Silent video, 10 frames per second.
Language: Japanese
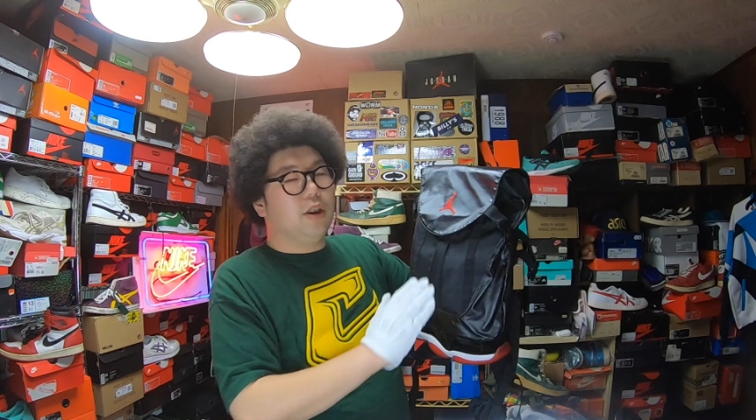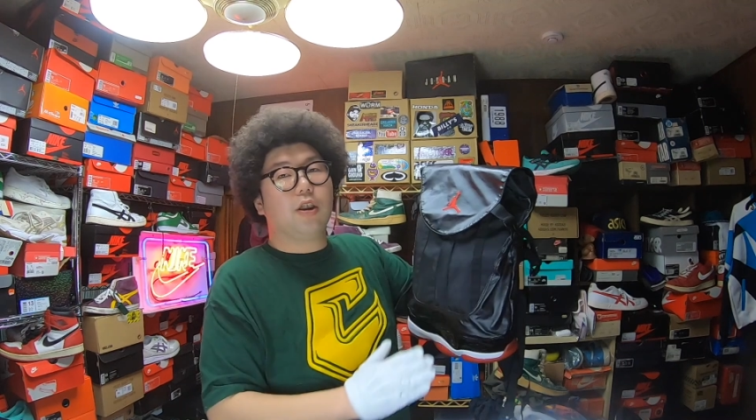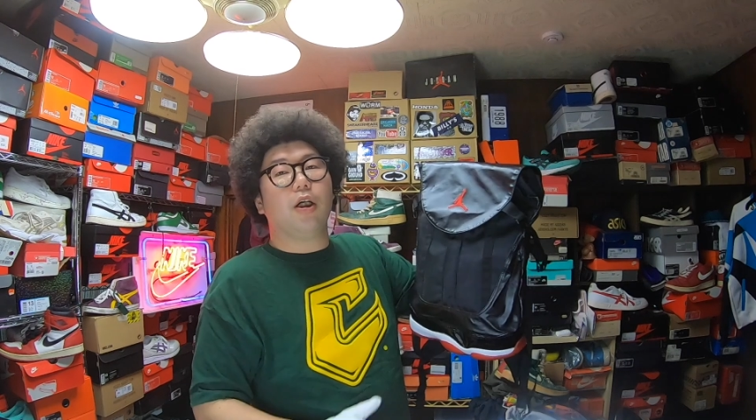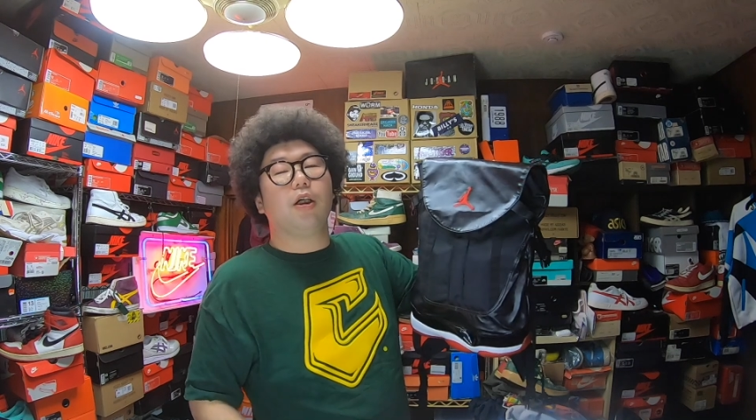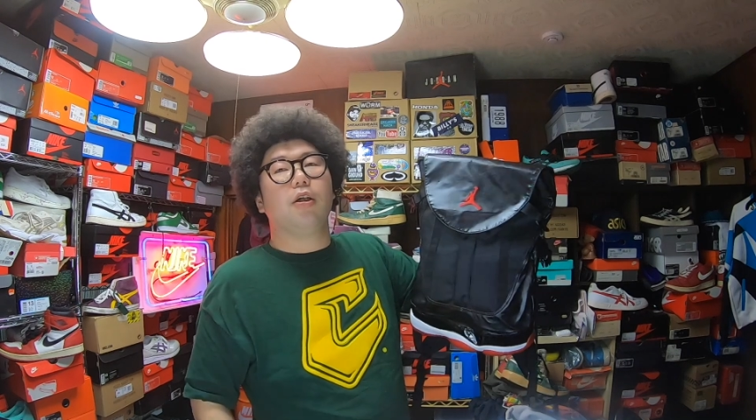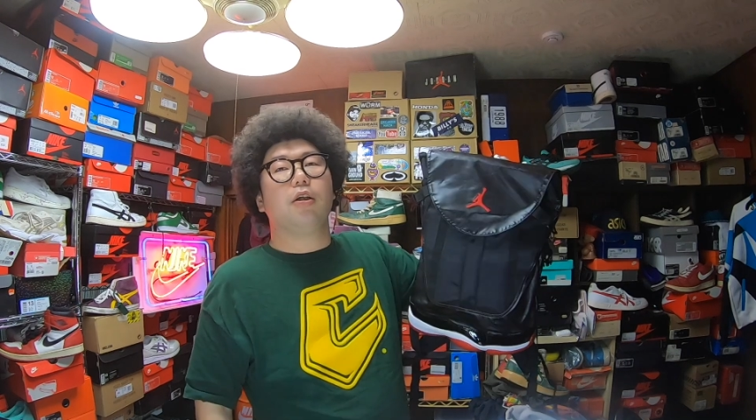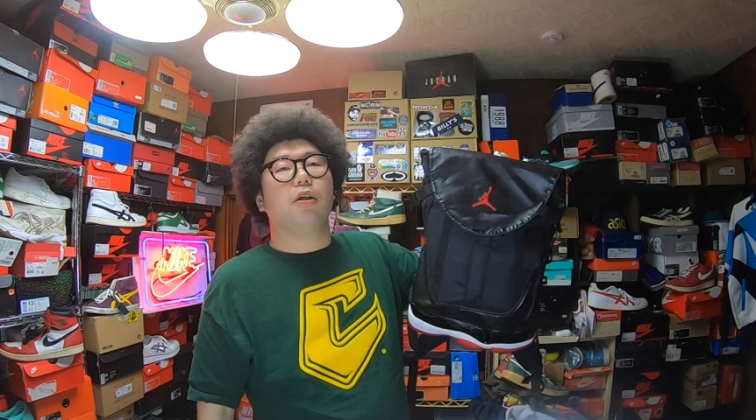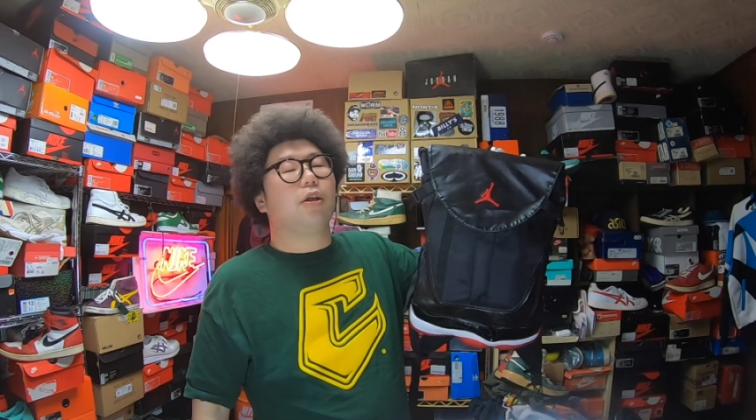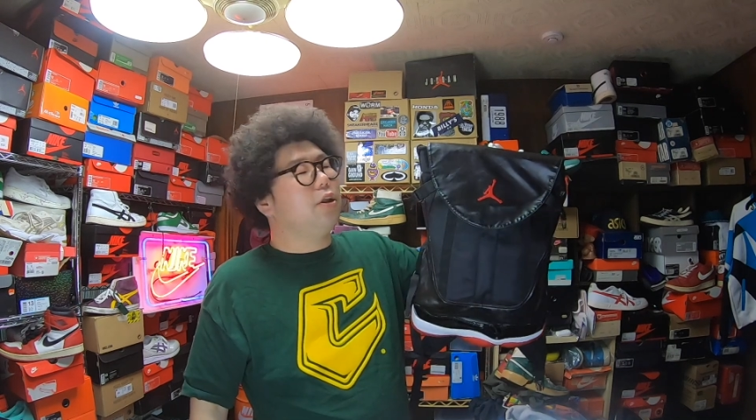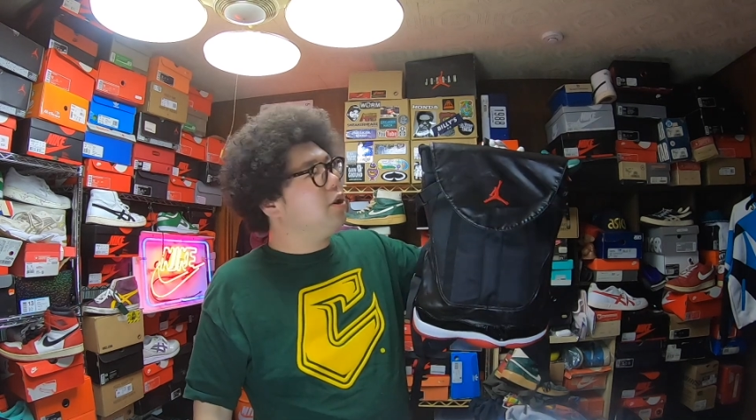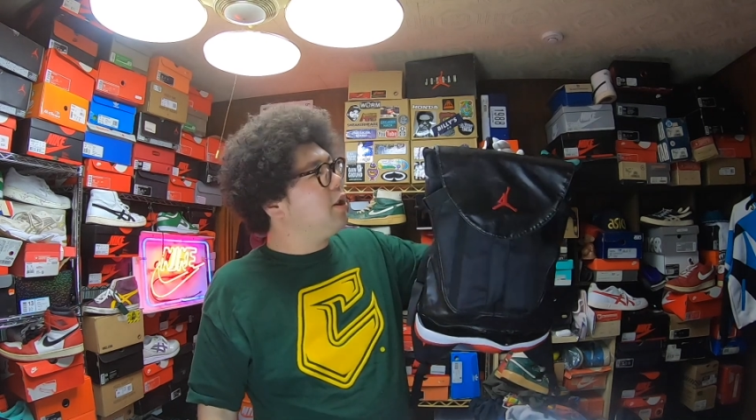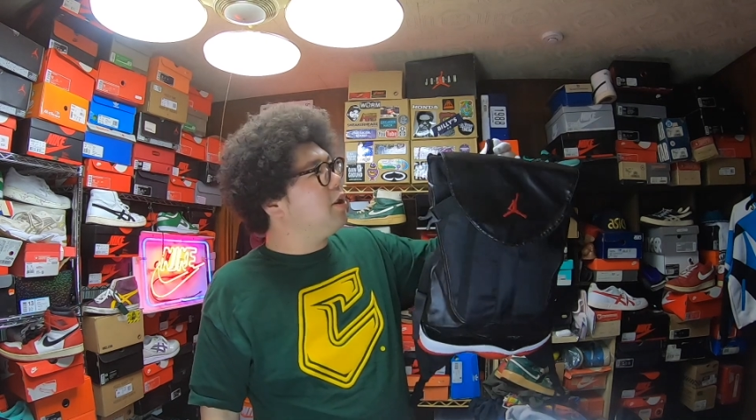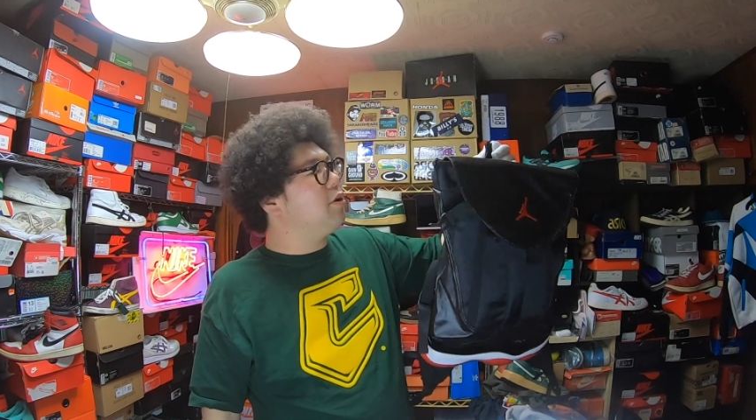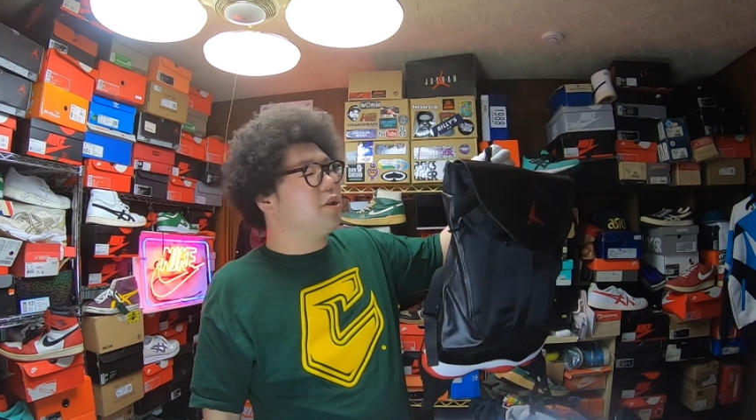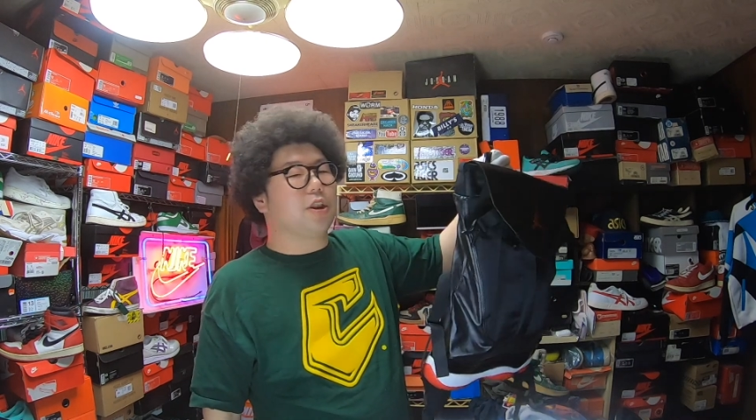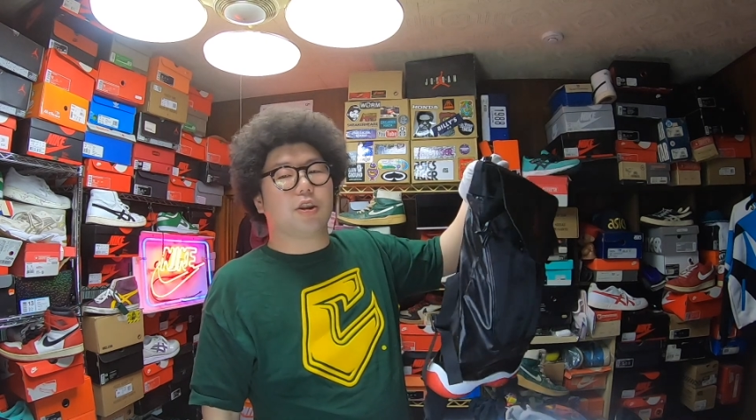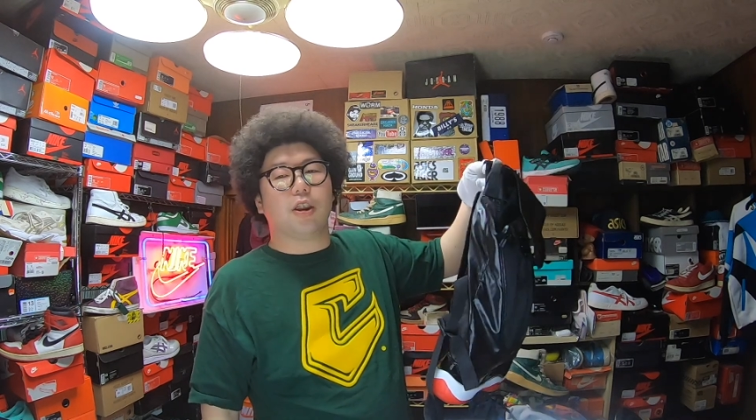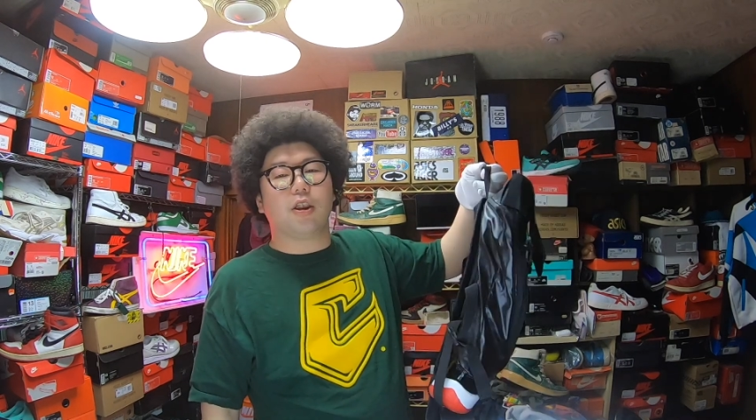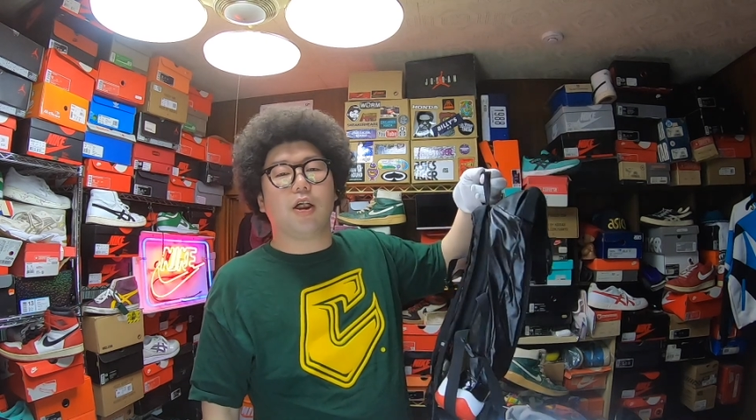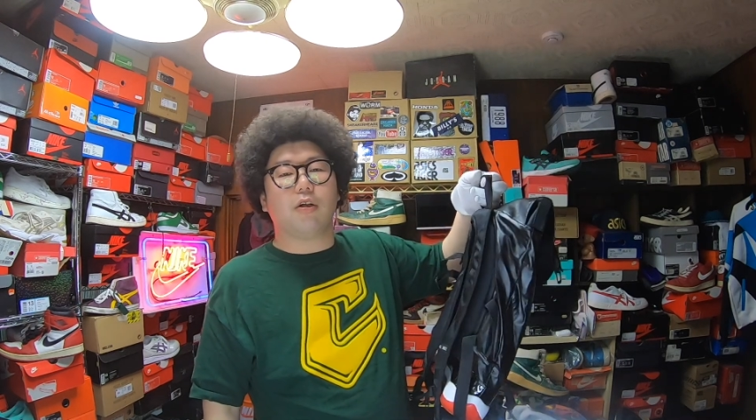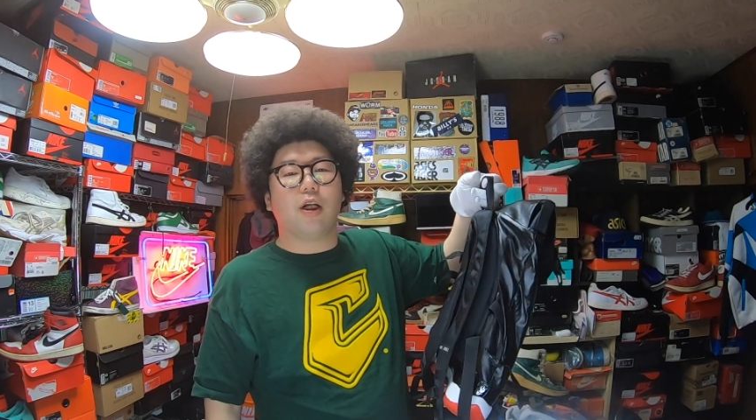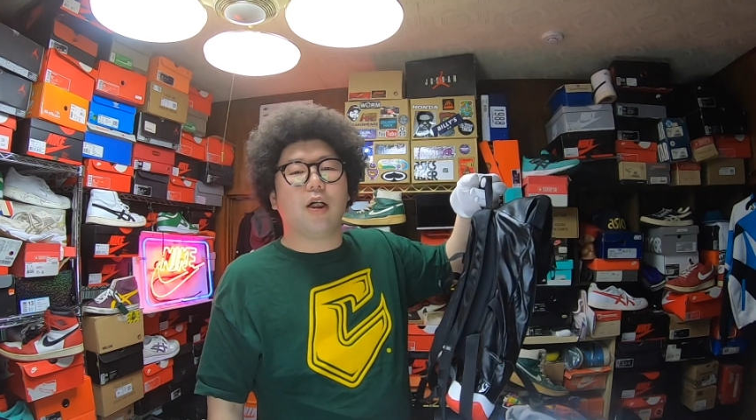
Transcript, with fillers: 1回、か2回ぐらいしか使ってないのが、